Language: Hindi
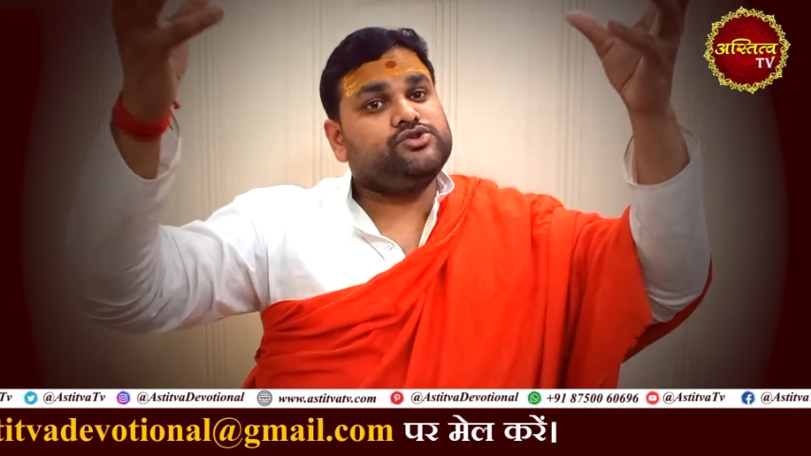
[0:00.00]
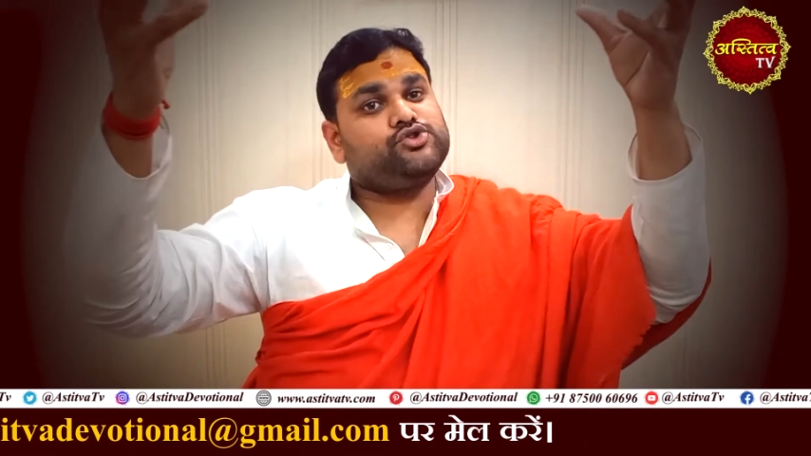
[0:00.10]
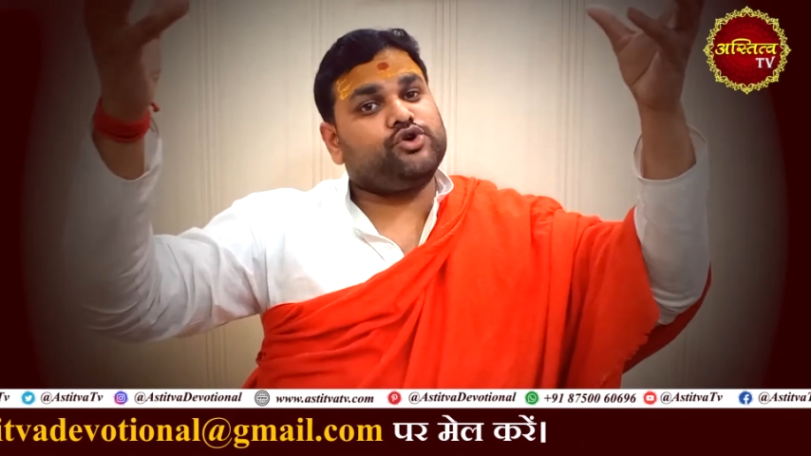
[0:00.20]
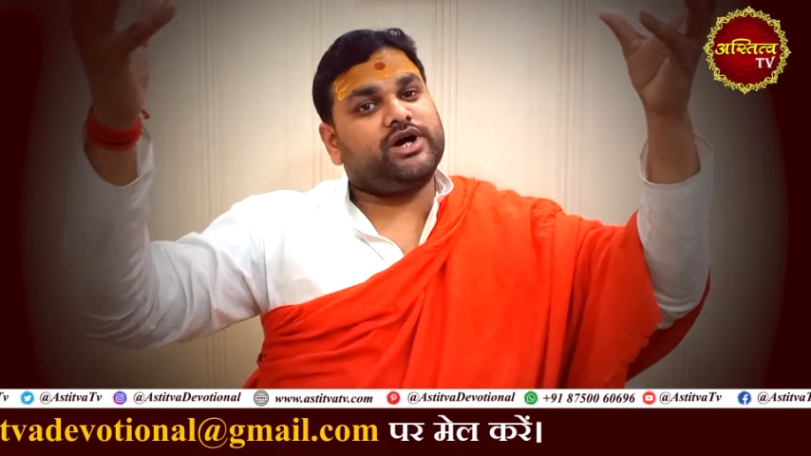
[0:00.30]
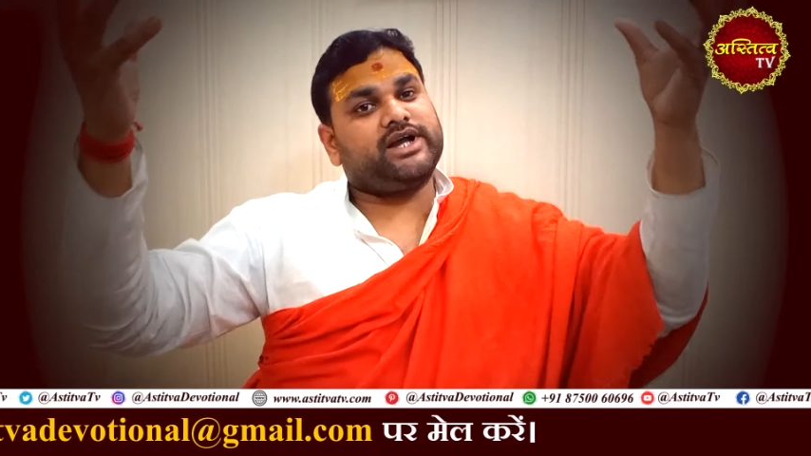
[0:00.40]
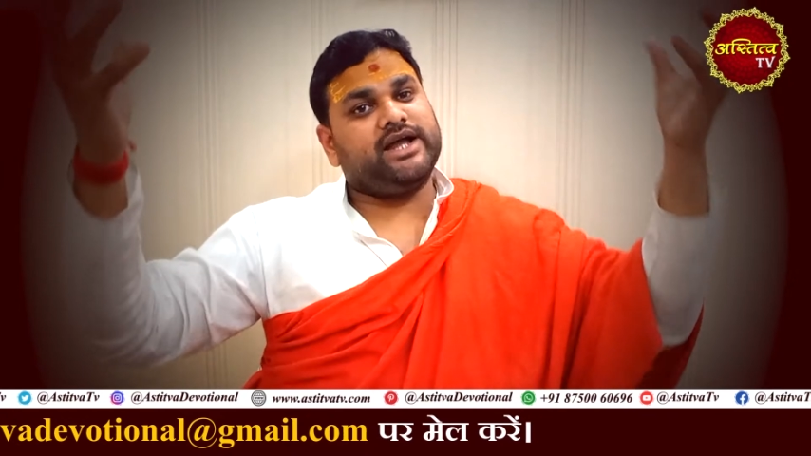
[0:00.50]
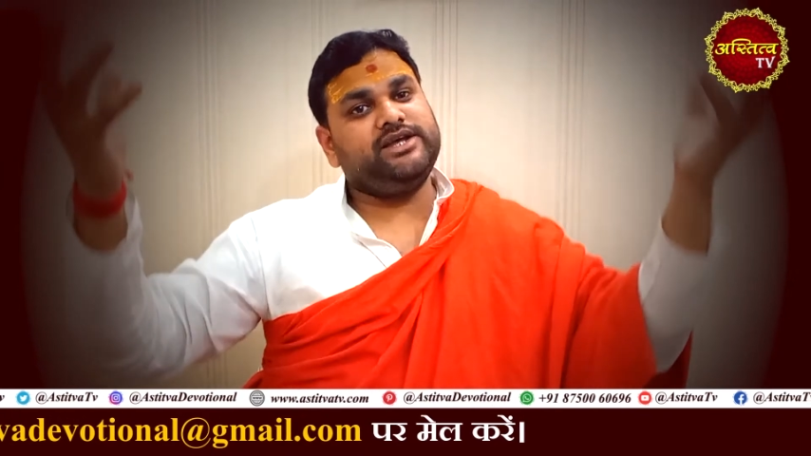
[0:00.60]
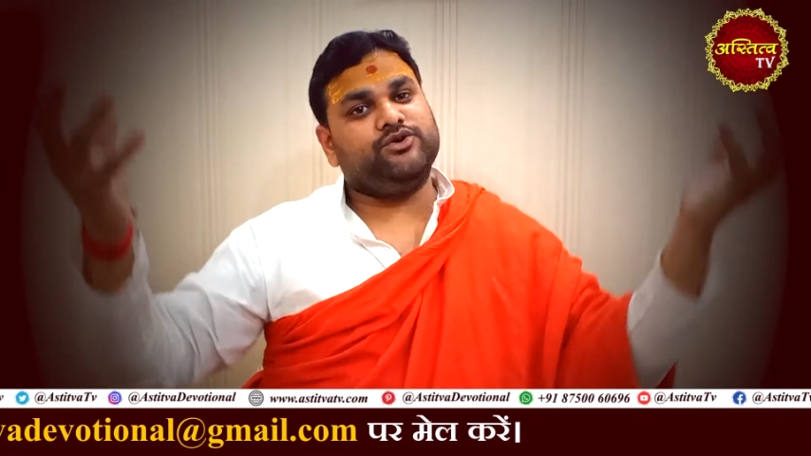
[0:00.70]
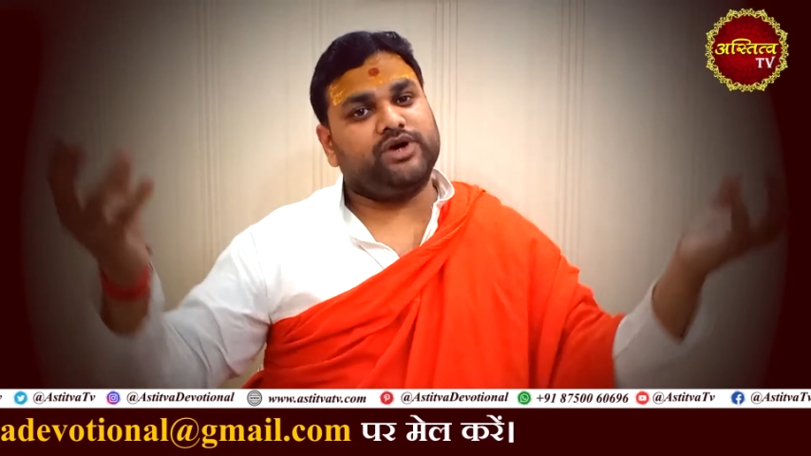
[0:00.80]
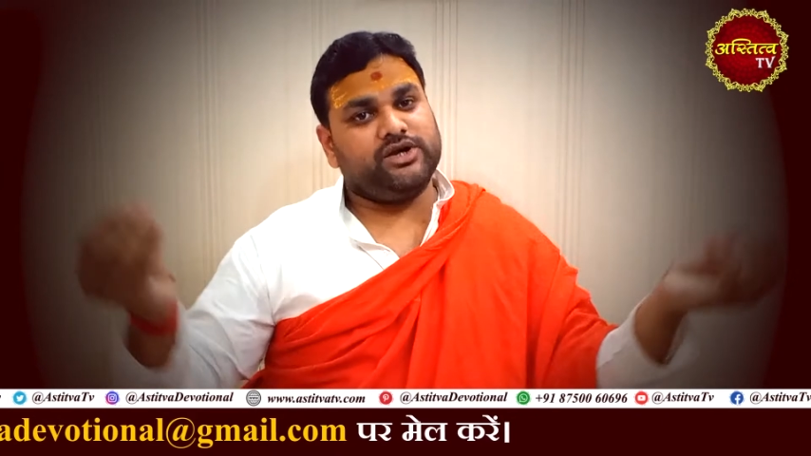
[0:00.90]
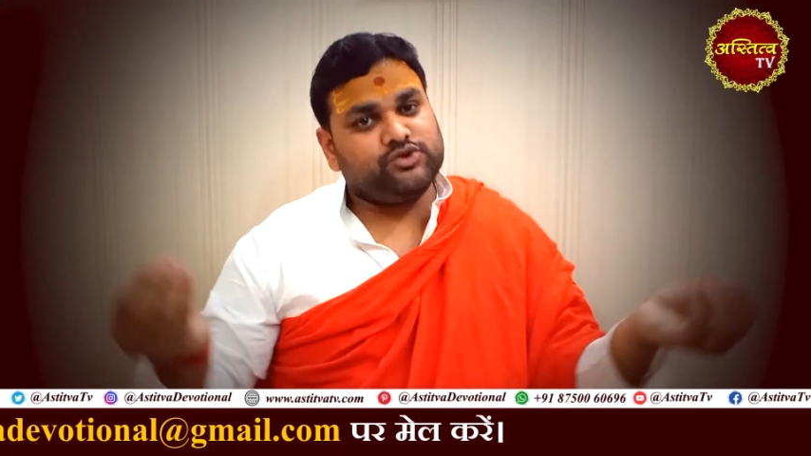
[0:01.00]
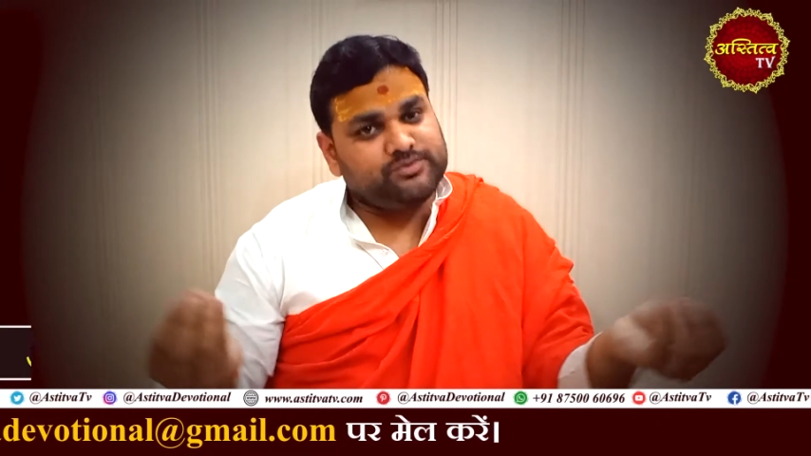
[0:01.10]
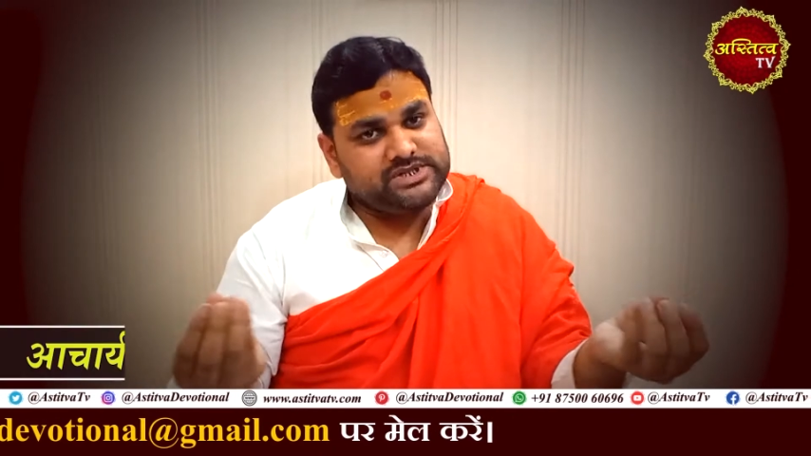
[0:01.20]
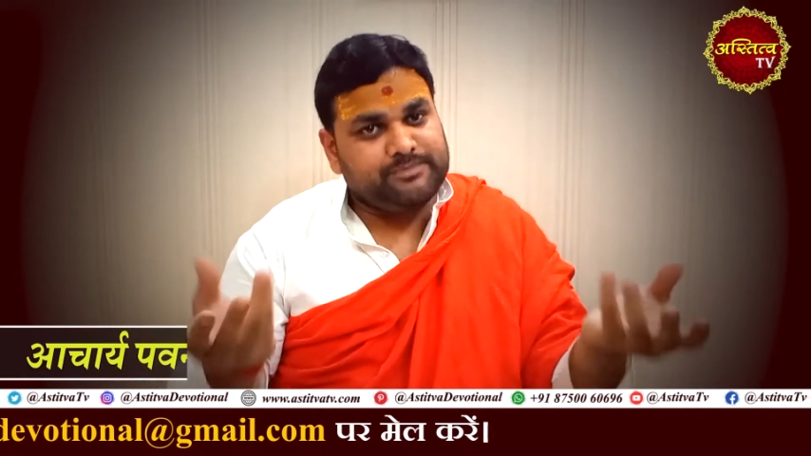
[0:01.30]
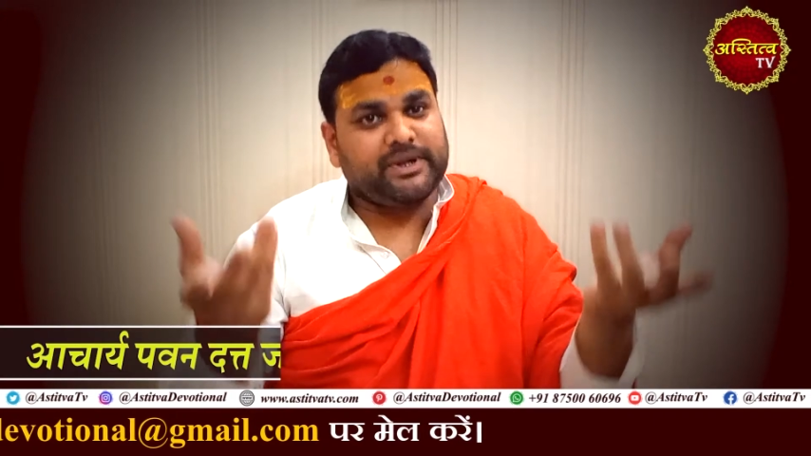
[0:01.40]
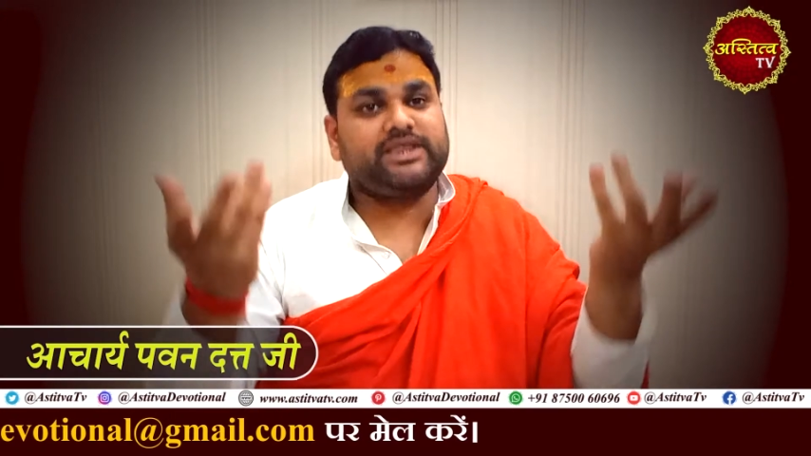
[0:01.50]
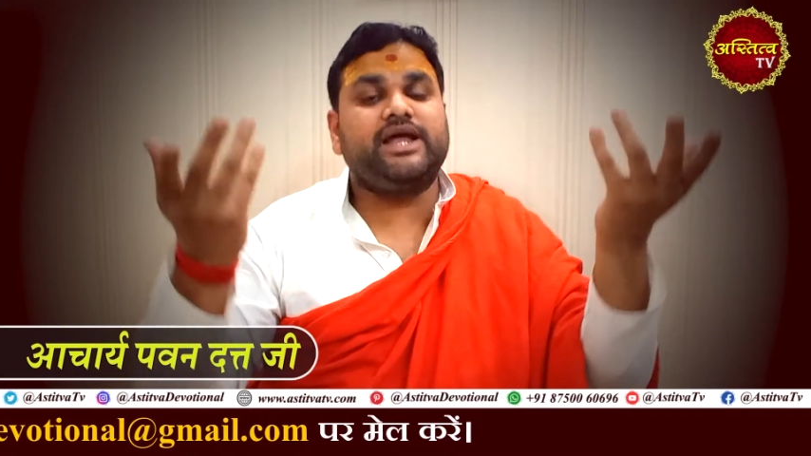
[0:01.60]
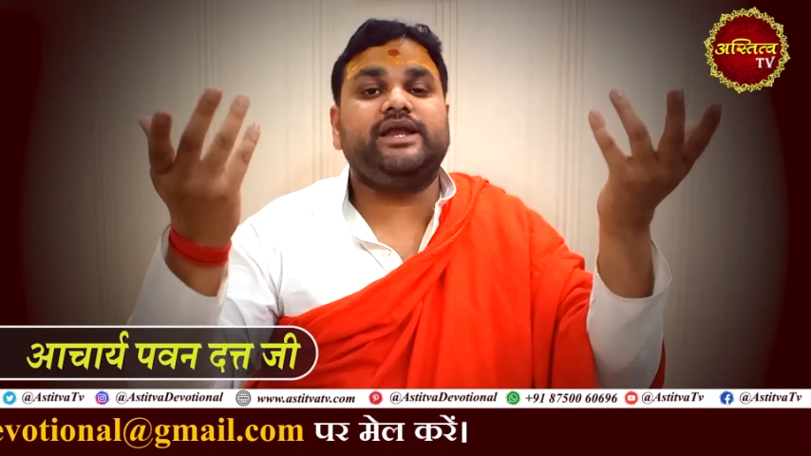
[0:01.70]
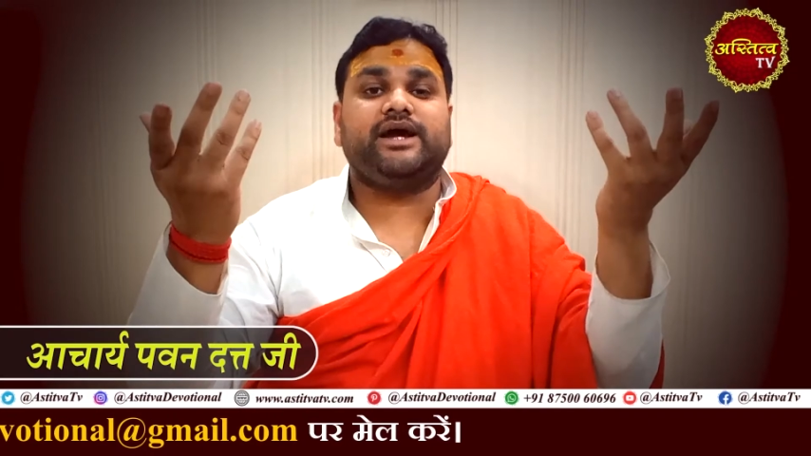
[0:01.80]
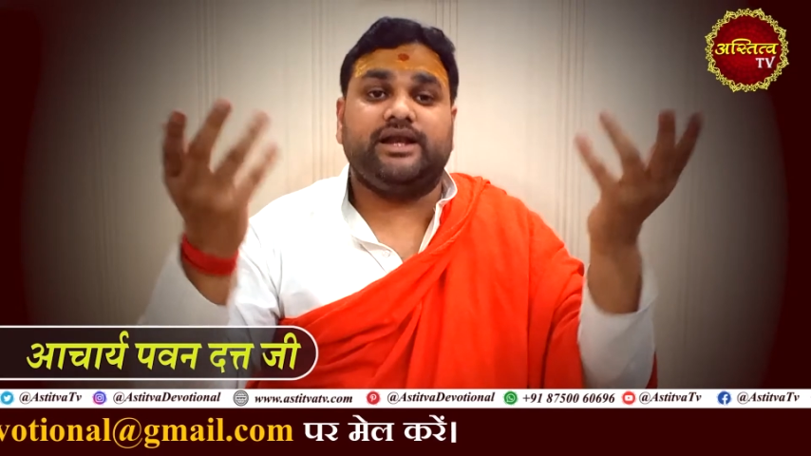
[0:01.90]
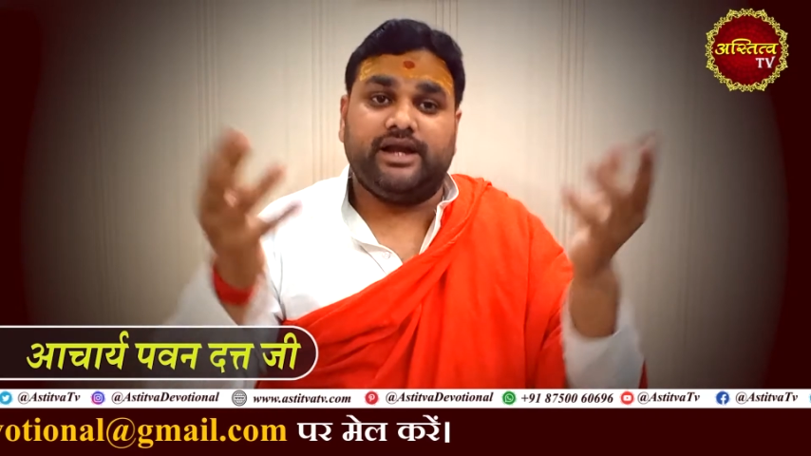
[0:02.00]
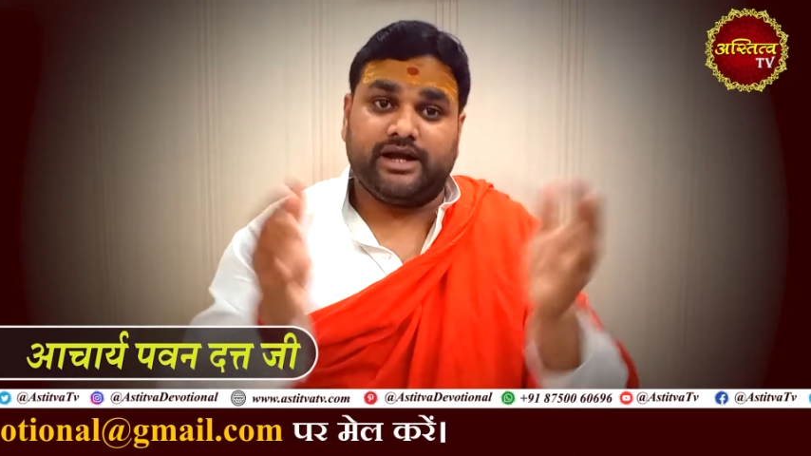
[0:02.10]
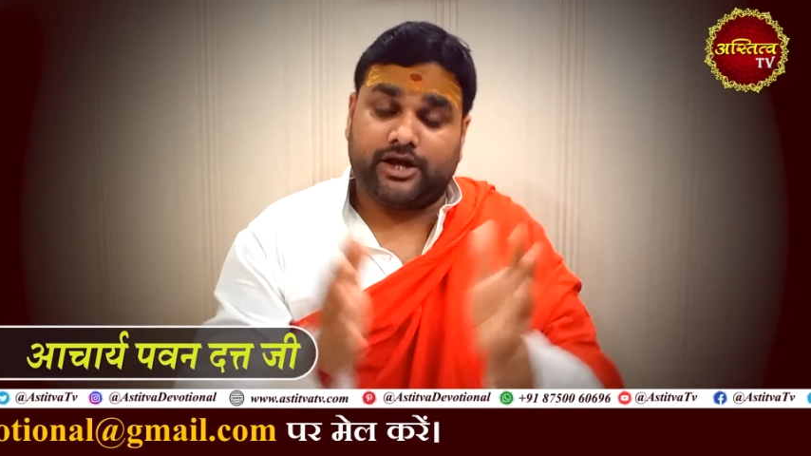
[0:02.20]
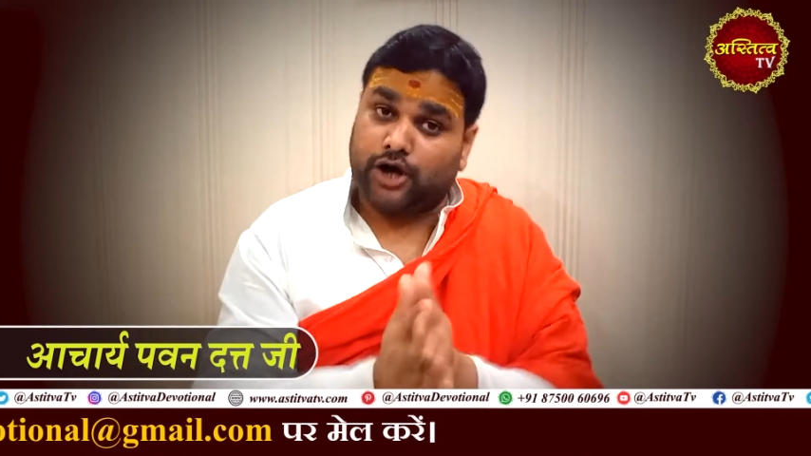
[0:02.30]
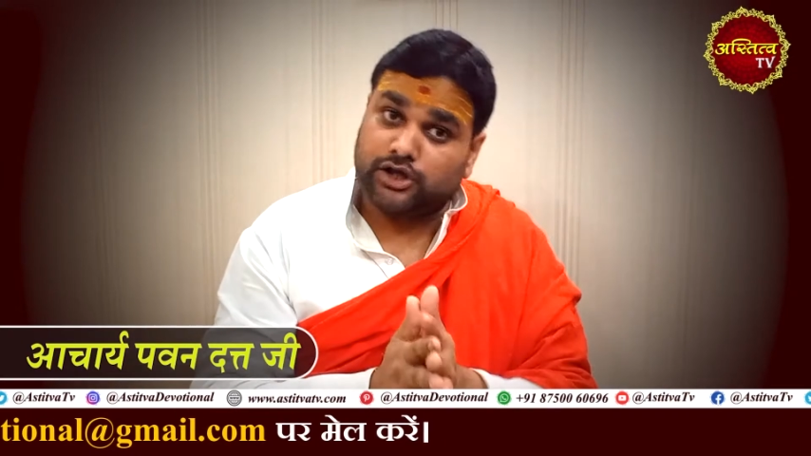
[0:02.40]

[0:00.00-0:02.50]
चौखट हरी हो गई उसमें से पत्ते निकलने लगे